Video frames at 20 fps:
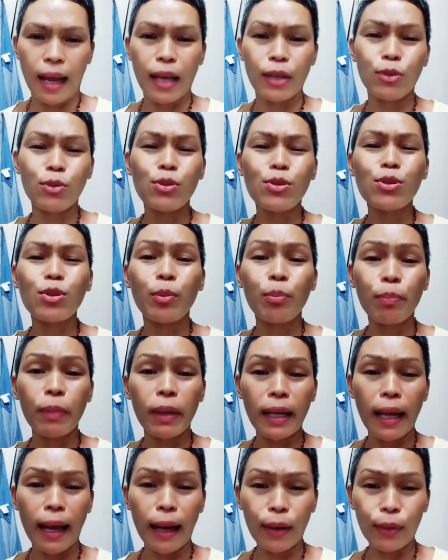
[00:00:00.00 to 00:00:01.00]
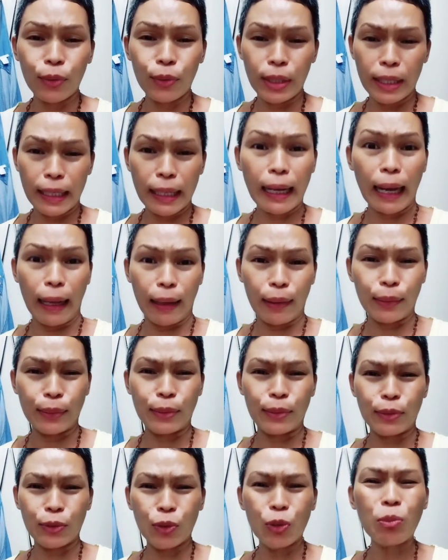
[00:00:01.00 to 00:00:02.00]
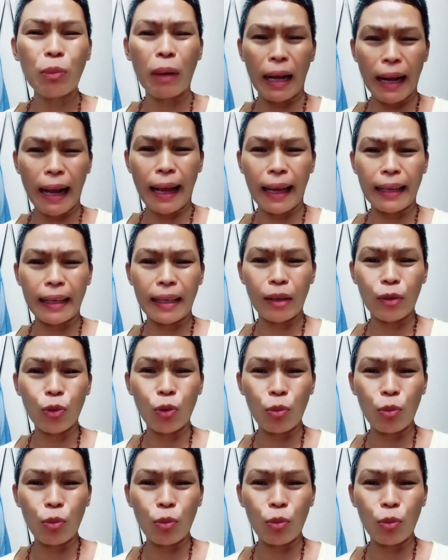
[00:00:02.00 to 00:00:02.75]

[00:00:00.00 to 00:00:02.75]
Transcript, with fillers: ayuson pa na ako ni karon kumakaya